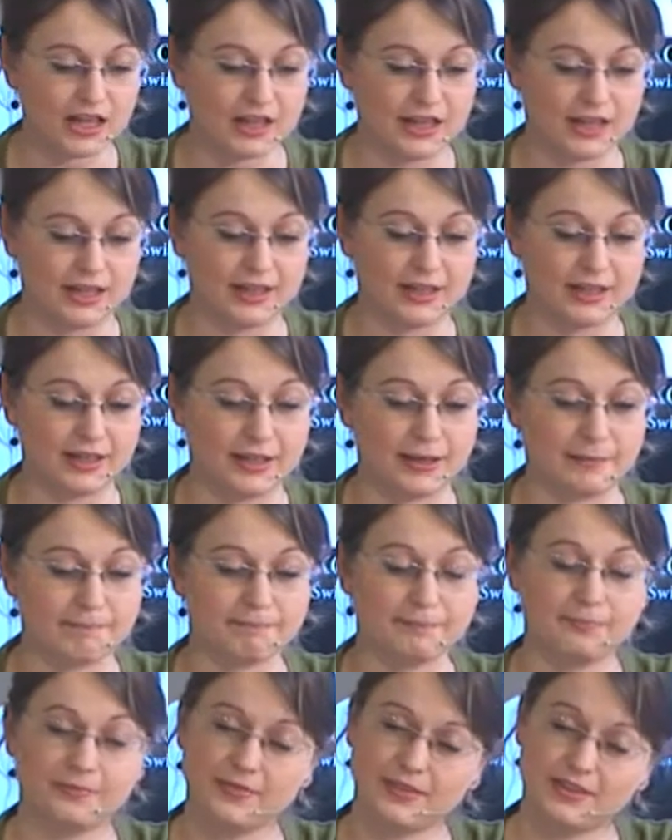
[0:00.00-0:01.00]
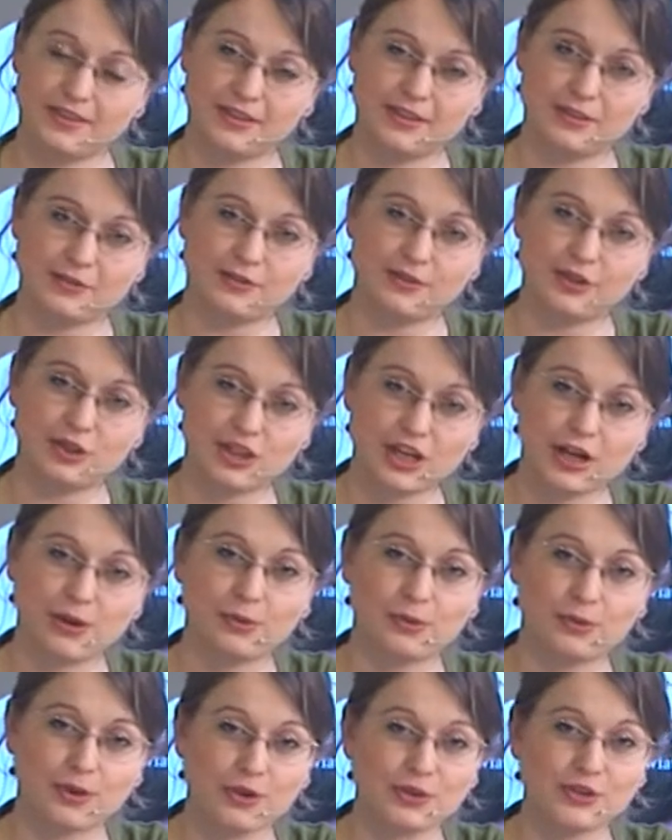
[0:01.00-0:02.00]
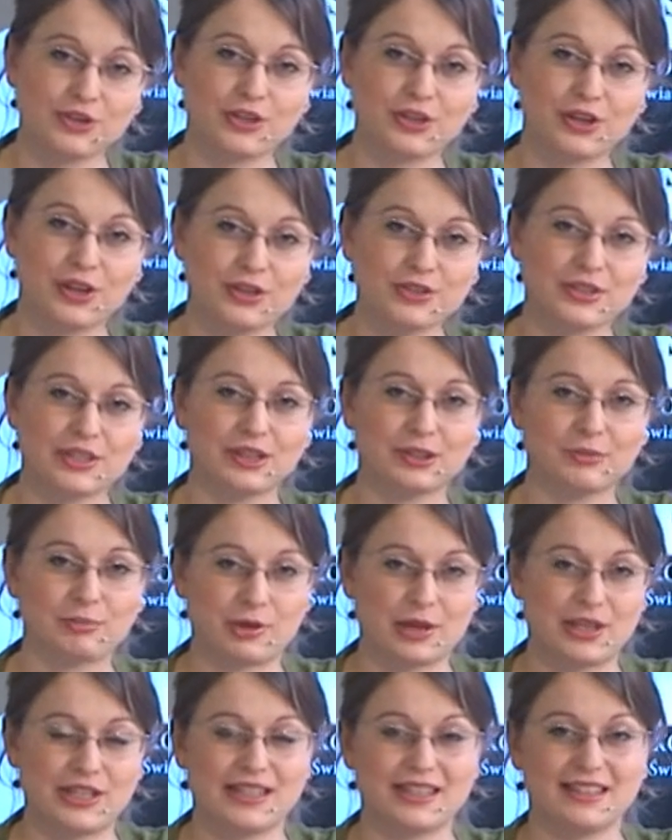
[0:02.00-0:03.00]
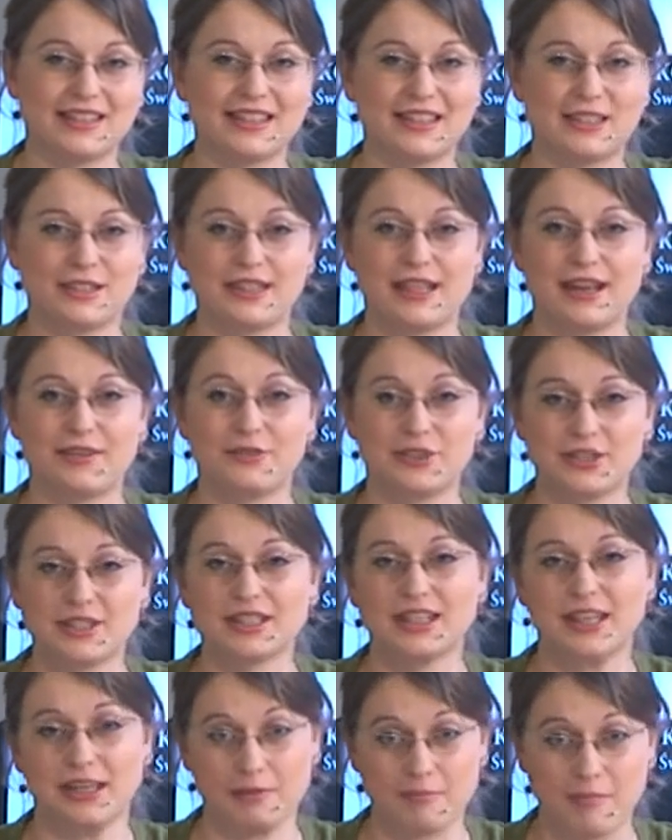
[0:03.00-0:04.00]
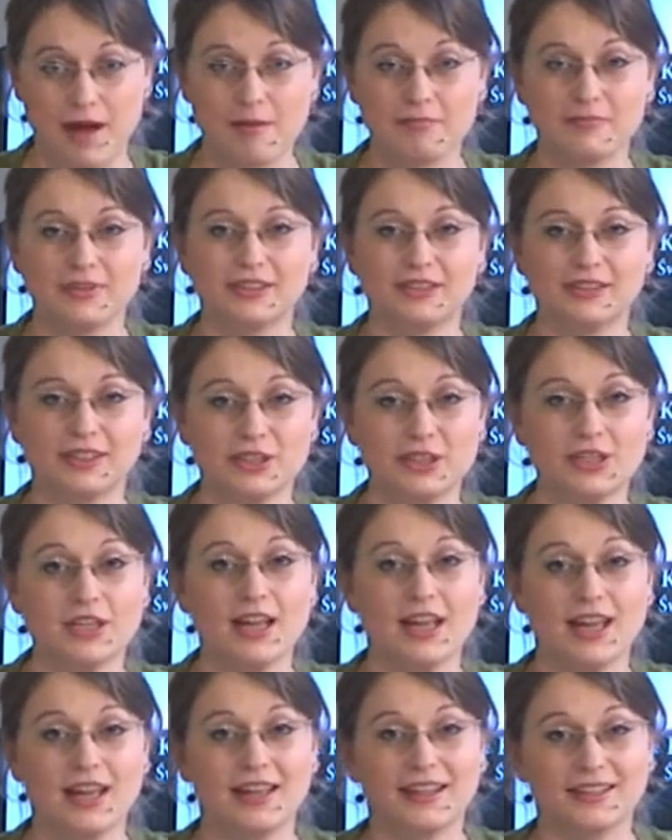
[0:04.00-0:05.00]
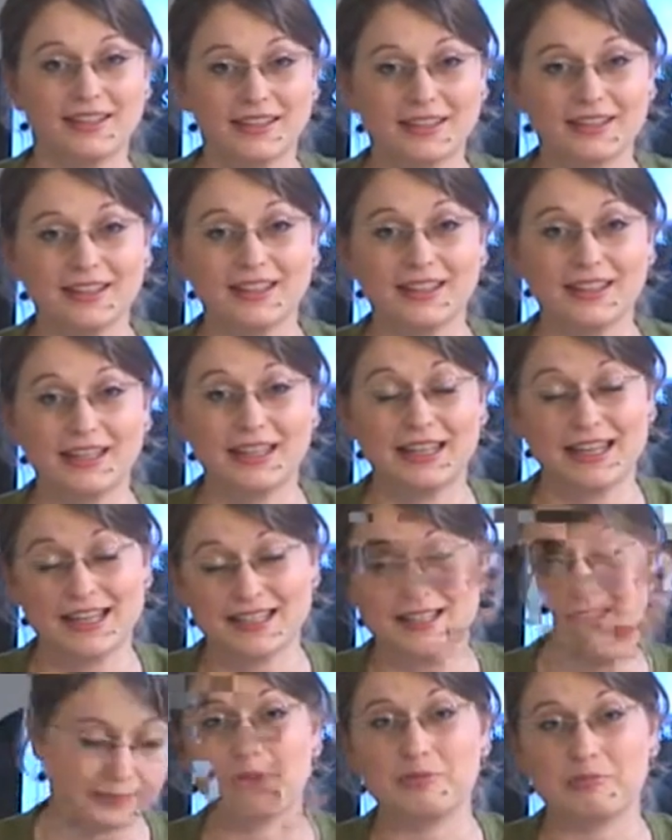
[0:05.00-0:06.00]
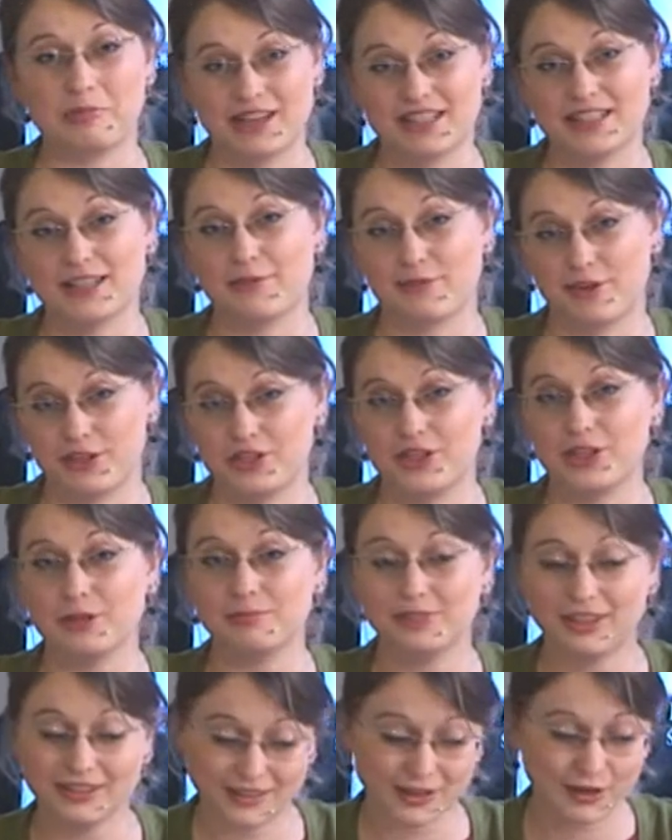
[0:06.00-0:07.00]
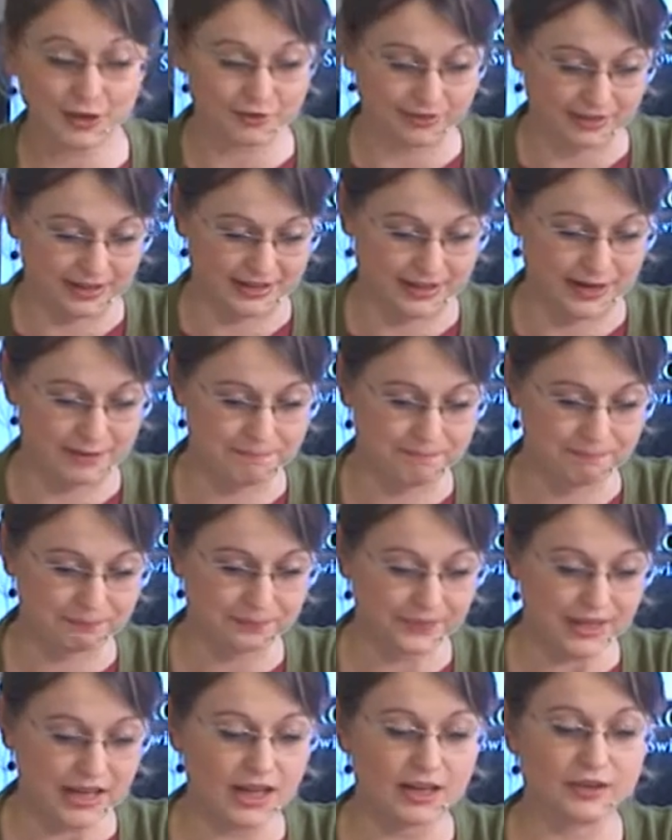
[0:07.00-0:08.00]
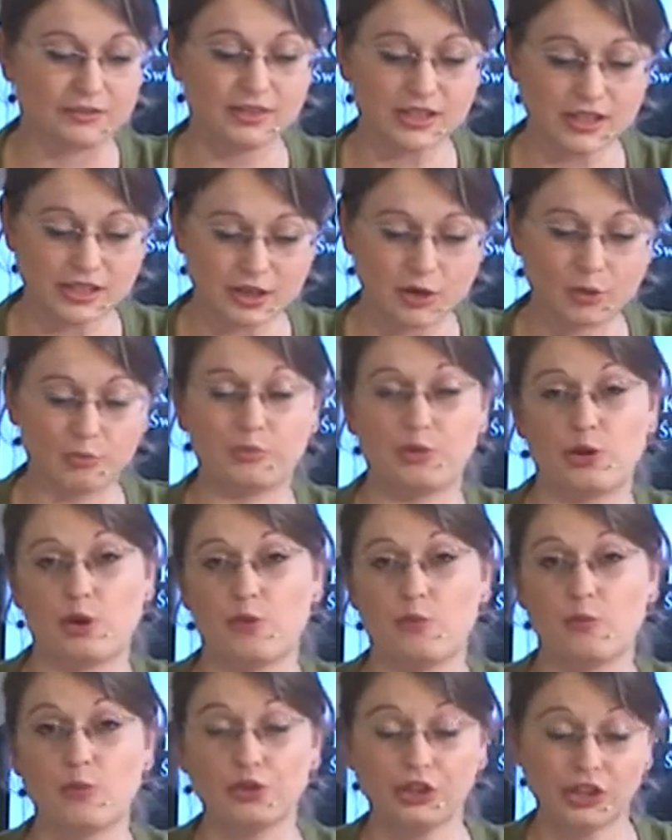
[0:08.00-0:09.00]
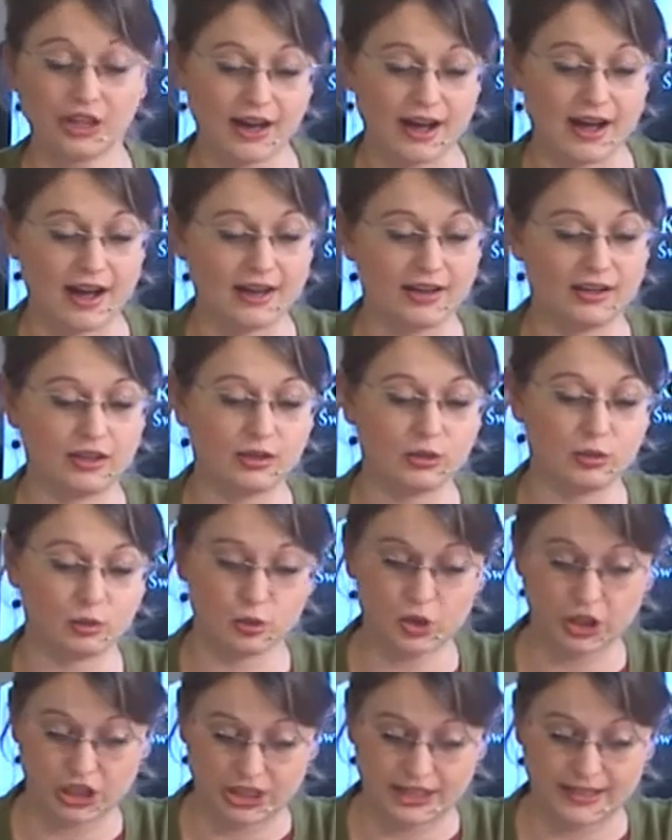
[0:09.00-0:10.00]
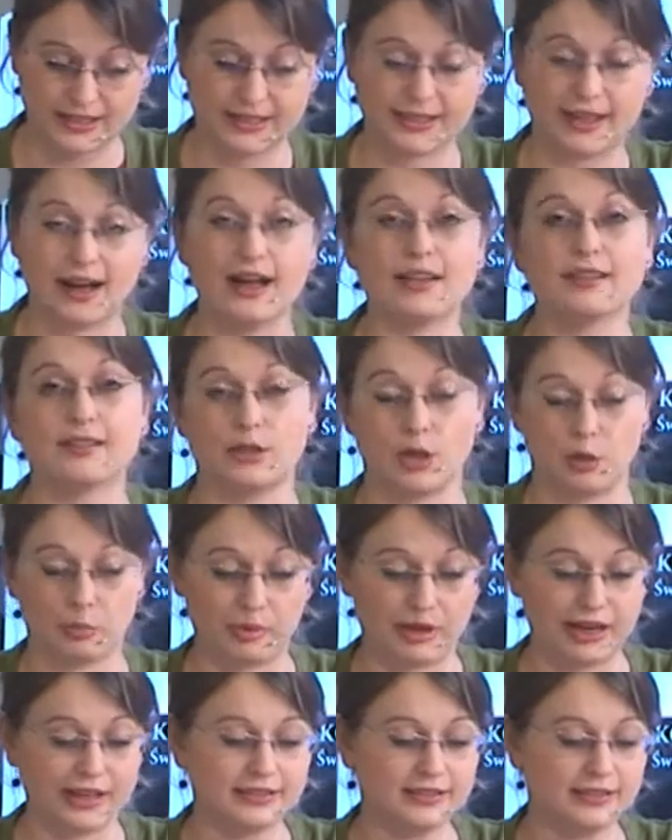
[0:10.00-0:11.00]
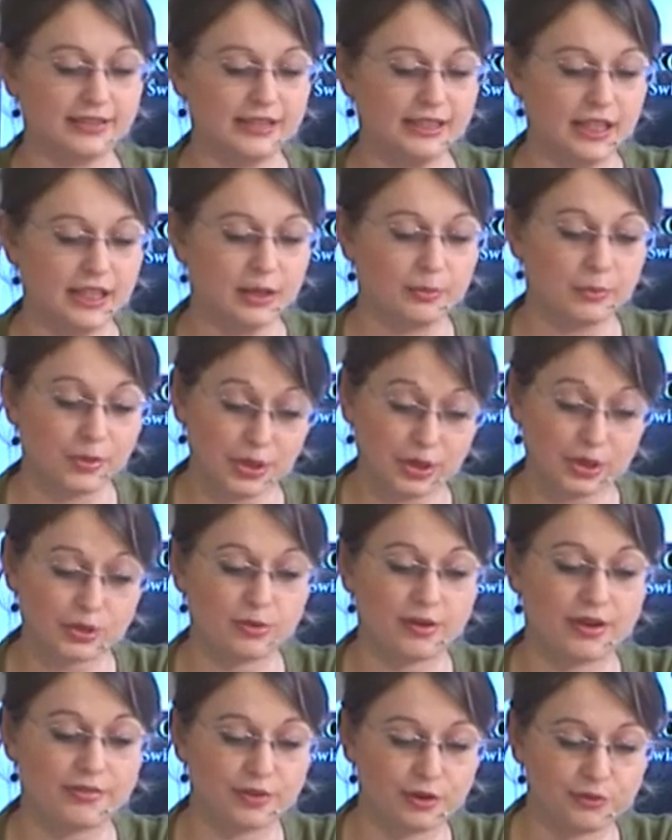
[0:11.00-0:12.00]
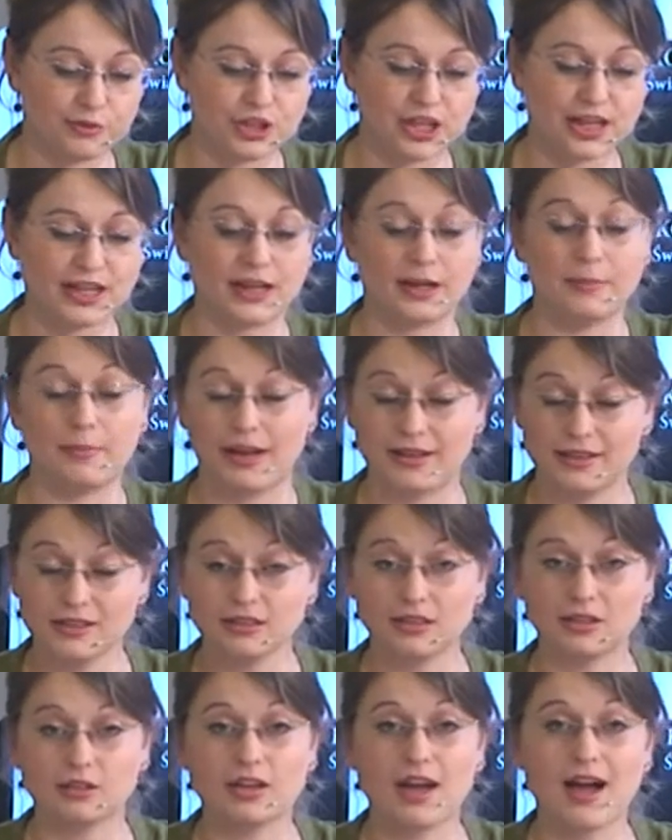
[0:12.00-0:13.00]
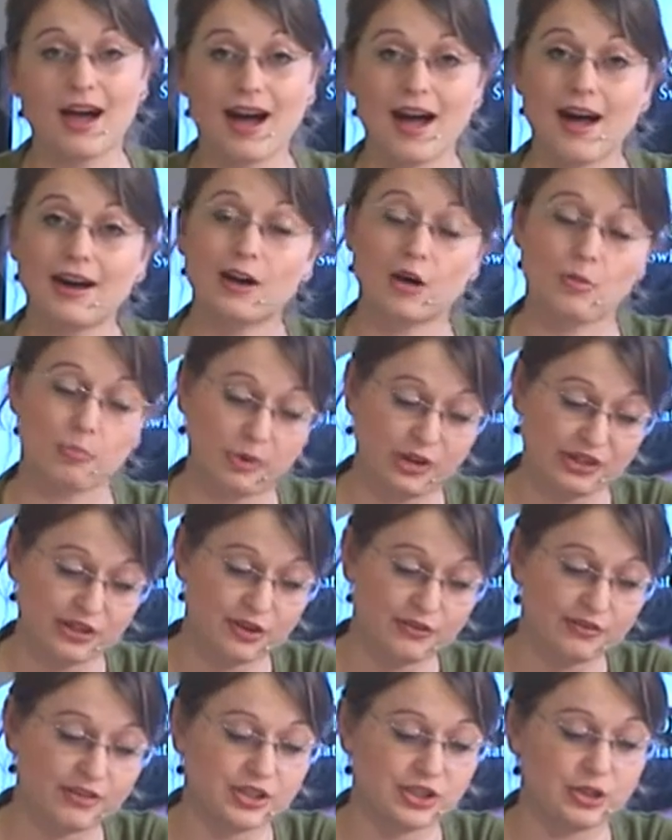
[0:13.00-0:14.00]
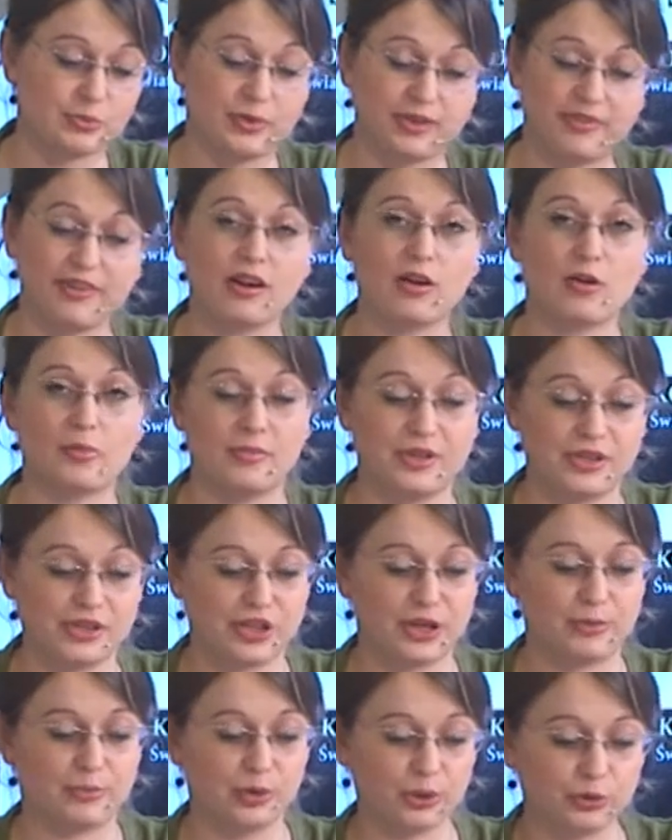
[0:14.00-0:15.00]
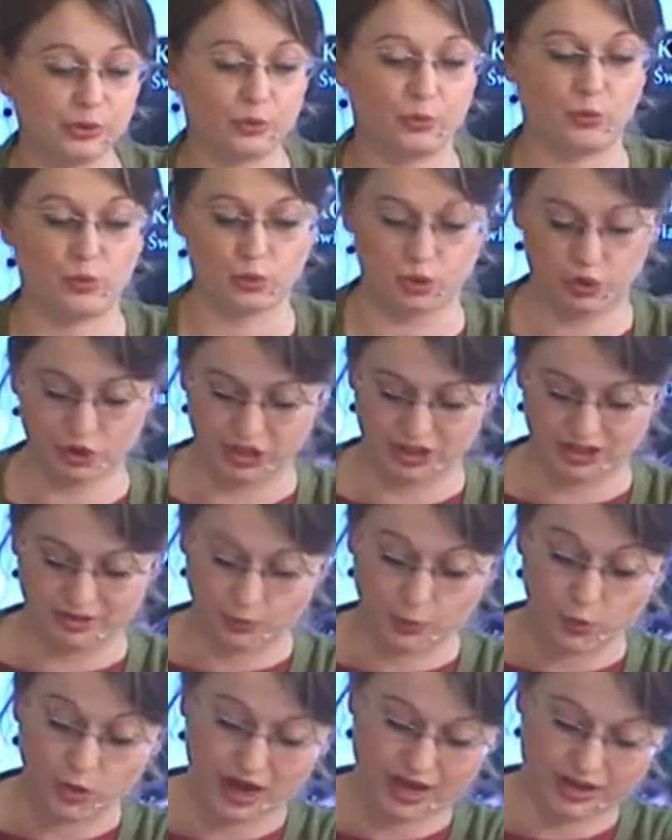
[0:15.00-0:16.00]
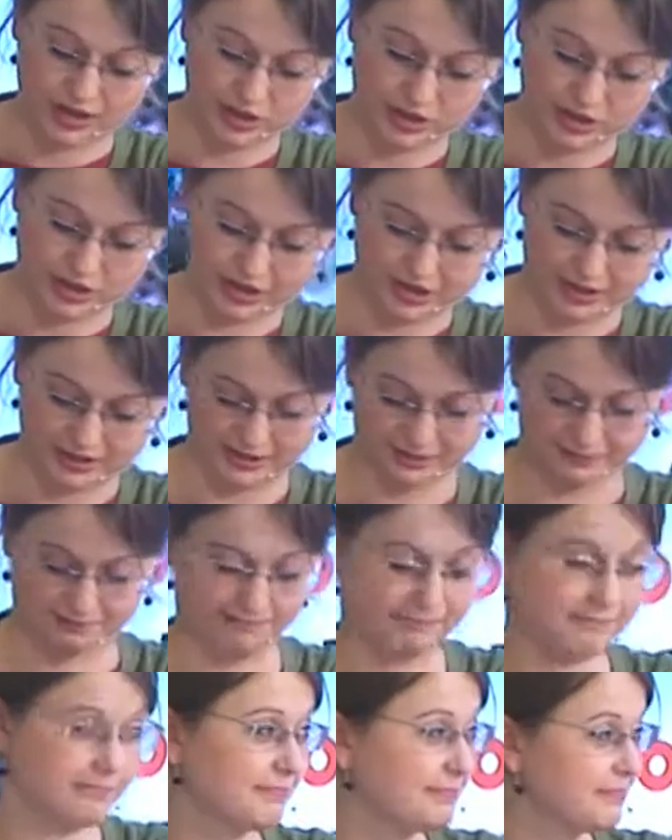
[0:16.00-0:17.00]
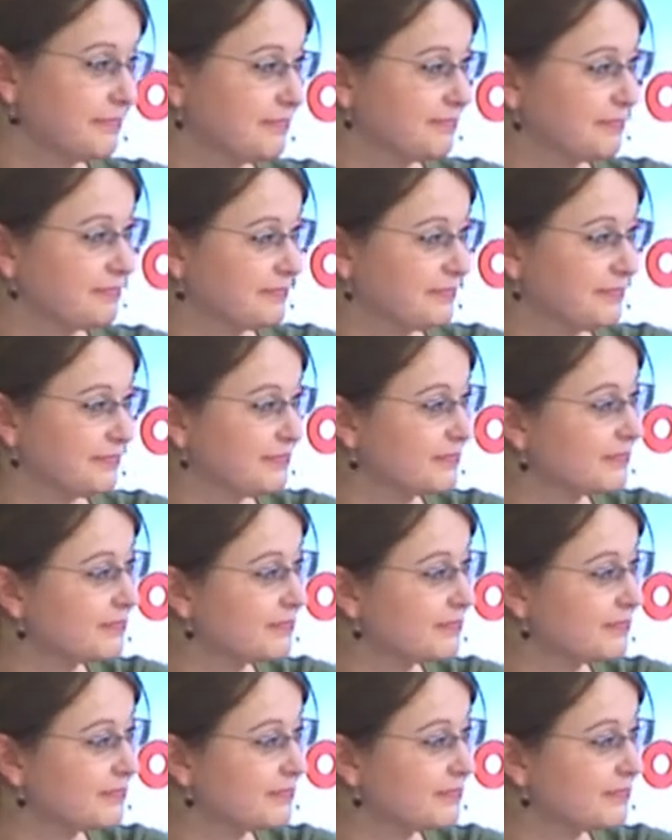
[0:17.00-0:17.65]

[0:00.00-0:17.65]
E, w szczególności koncert polecany jest dla wszystkich mam, gdyż y, jest to impreza właśnie im dedykowana. Wystąpią Monika Gruszczyńska, sopran, Mirosław Owczarek, baryton, a akompaniować śpiewakom będzie Piotr Busz Łukaszczyk. Będziemy mogli